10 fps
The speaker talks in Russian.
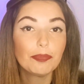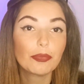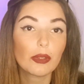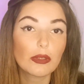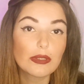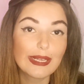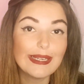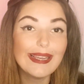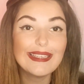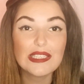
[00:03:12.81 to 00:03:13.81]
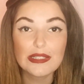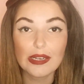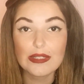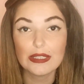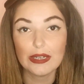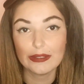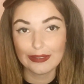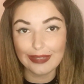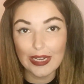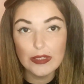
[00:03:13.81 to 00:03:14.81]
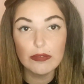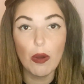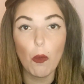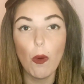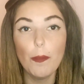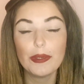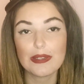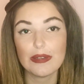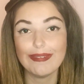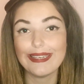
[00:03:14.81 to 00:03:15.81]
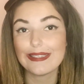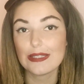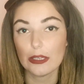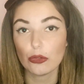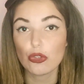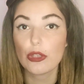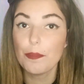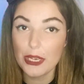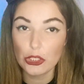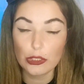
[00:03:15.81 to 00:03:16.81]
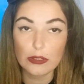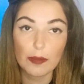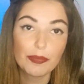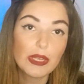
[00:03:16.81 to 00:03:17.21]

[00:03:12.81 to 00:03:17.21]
со дня регистрации ходатайства о предоставлении статуса беженца.